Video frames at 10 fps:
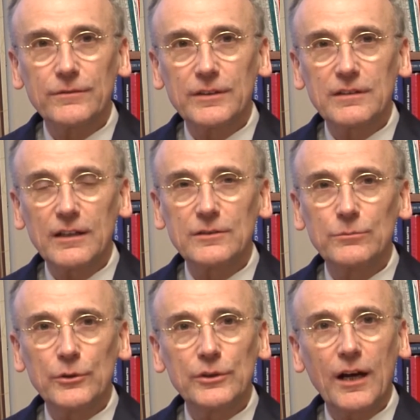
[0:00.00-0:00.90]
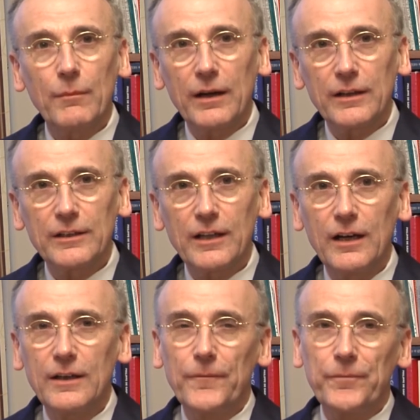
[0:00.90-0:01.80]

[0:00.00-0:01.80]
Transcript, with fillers: Więc ta symbolika maryjna